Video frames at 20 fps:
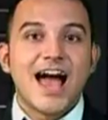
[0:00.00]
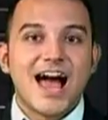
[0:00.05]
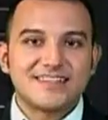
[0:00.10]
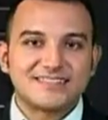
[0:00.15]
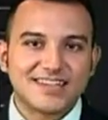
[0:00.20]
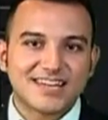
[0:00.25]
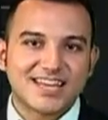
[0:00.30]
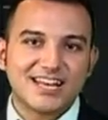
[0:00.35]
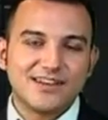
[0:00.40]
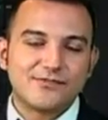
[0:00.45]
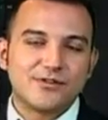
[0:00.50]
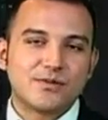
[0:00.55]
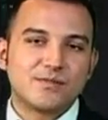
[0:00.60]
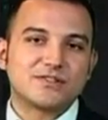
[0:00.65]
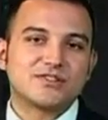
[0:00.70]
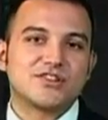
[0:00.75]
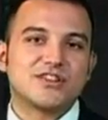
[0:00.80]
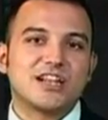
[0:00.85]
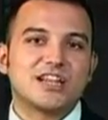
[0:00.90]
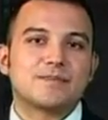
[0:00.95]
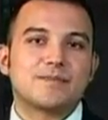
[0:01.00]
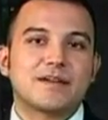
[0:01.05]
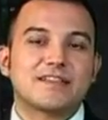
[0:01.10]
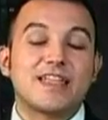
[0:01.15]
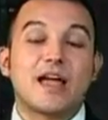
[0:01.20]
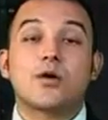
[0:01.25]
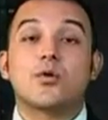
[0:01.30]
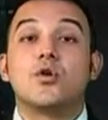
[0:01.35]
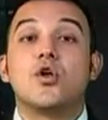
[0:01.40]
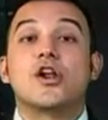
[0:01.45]
Hasta aquí la información del
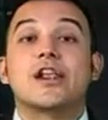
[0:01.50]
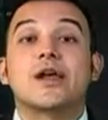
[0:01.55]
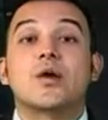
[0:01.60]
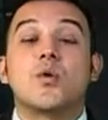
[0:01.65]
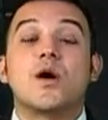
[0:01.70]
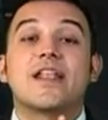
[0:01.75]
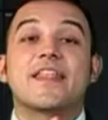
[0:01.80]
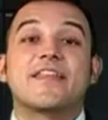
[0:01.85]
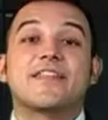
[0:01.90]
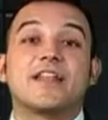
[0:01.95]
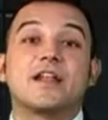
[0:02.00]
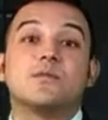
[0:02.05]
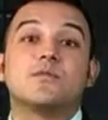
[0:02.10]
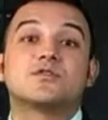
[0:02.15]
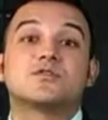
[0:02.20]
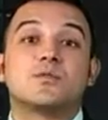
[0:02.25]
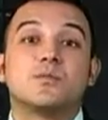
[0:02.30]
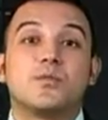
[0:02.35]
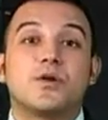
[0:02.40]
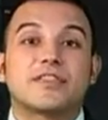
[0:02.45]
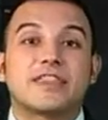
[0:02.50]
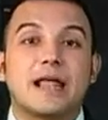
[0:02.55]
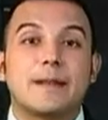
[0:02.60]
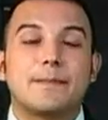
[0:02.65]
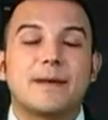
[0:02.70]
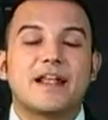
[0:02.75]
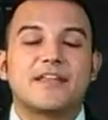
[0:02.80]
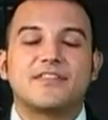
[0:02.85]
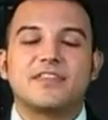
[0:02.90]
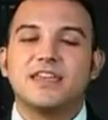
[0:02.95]
espectáculo. Recuerda, tenemos un
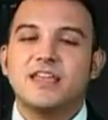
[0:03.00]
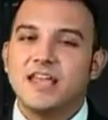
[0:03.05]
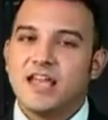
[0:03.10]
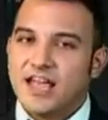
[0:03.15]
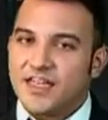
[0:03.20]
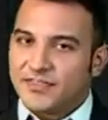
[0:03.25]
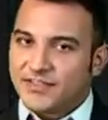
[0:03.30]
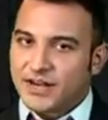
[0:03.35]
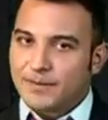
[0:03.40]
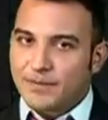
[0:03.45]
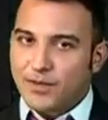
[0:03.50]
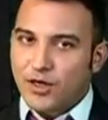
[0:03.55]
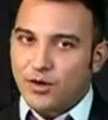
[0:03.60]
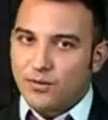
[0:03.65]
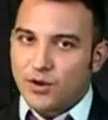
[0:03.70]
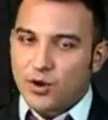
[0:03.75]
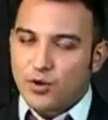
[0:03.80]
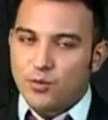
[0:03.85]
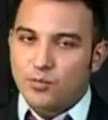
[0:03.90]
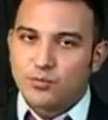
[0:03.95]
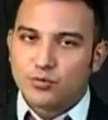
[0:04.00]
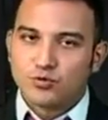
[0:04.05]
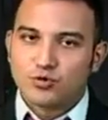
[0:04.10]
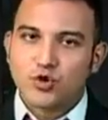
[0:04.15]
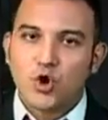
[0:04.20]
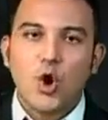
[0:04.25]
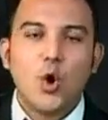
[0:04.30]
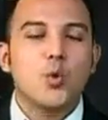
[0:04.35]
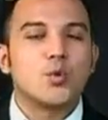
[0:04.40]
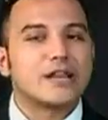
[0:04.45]
portal para ti,
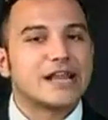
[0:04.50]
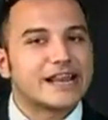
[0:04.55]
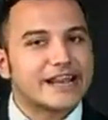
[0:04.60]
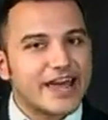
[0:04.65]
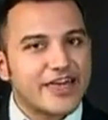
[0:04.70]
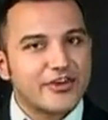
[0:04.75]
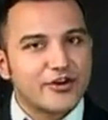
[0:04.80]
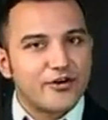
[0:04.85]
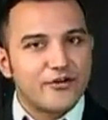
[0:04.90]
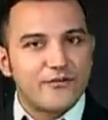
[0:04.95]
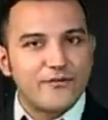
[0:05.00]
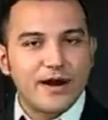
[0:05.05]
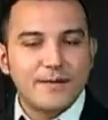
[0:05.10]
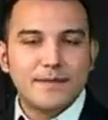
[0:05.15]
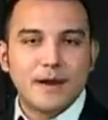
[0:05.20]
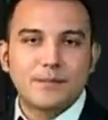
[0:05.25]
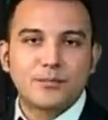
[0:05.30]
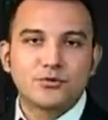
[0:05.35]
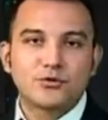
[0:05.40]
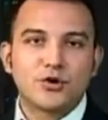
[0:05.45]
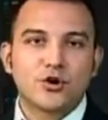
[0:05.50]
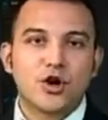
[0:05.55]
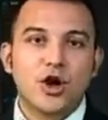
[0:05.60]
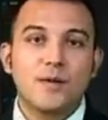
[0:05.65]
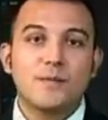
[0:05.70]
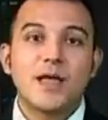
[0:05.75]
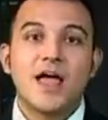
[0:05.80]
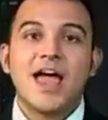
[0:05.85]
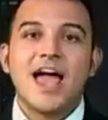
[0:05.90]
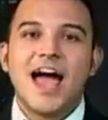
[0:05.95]

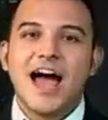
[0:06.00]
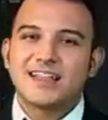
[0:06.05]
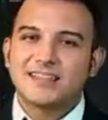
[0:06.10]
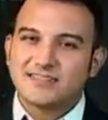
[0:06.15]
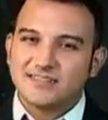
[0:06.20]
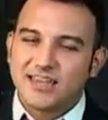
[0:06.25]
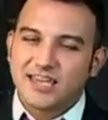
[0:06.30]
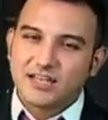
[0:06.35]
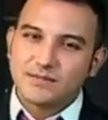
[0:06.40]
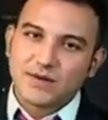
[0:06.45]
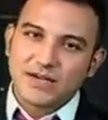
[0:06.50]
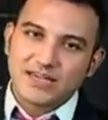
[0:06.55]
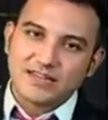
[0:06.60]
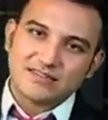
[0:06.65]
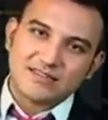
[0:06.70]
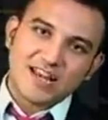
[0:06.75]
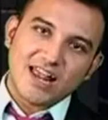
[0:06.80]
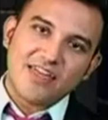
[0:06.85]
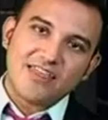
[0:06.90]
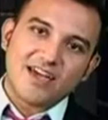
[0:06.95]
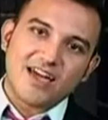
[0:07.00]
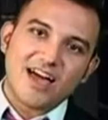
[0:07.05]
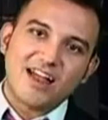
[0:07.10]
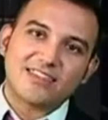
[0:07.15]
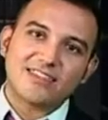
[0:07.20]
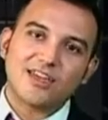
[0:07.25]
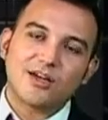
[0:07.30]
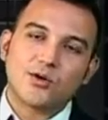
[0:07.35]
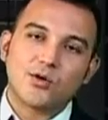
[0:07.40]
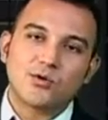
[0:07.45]
www.uniradiofama.com. Antes de seguirme quisiera
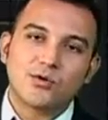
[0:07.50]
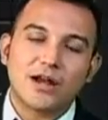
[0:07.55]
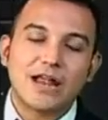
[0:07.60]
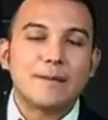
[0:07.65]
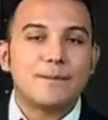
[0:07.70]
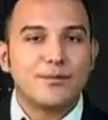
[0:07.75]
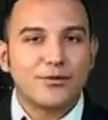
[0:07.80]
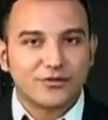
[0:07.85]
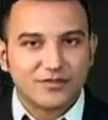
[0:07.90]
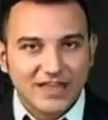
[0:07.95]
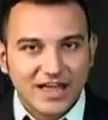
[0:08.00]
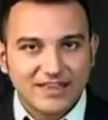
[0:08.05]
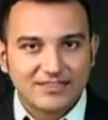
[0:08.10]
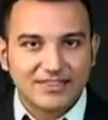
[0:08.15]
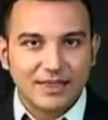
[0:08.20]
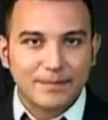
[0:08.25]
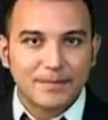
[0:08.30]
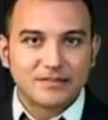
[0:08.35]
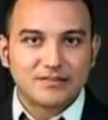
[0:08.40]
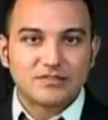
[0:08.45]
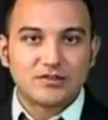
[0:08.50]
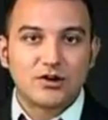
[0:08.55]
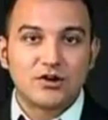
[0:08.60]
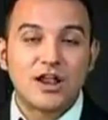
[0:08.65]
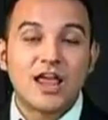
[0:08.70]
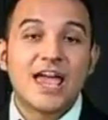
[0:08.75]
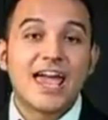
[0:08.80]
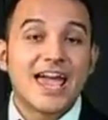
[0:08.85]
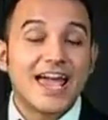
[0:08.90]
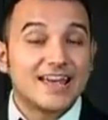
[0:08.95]
dejarte con una importante
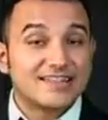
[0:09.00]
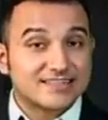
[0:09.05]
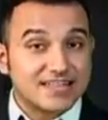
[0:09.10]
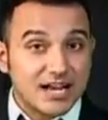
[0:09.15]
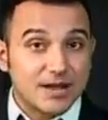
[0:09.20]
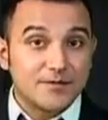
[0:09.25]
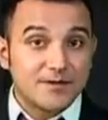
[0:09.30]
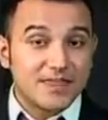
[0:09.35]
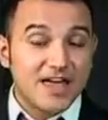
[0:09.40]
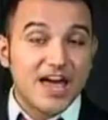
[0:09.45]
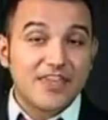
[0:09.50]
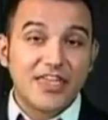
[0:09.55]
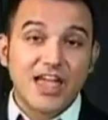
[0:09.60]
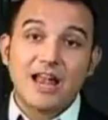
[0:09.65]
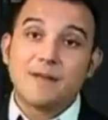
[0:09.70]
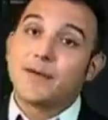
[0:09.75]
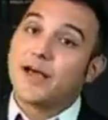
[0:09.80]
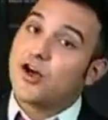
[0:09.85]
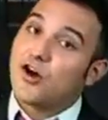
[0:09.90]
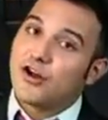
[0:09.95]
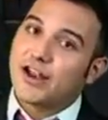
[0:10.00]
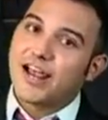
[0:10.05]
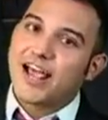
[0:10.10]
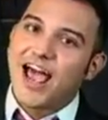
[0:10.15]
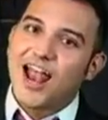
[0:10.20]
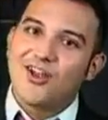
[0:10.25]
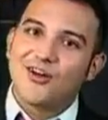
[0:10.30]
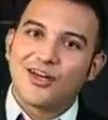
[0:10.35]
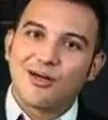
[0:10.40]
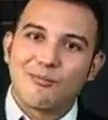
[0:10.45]
mención. Esta Navidad el mejor
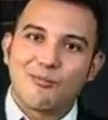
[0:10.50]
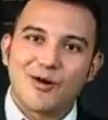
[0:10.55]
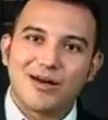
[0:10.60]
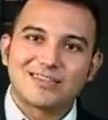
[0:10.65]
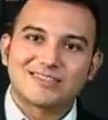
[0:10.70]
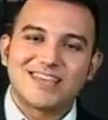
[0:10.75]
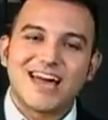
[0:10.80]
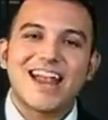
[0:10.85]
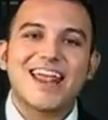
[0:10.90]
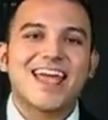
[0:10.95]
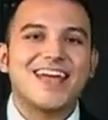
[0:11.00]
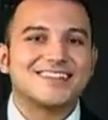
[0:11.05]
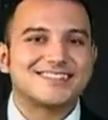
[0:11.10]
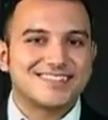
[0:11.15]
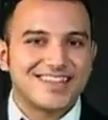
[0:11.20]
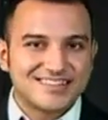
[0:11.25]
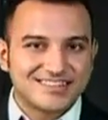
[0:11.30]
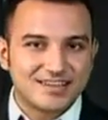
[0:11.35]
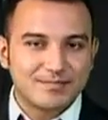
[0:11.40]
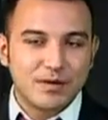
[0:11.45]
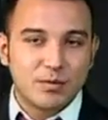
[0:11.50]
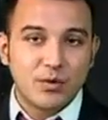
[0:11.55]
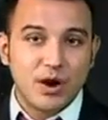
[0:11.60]
regalo que puedes dar está en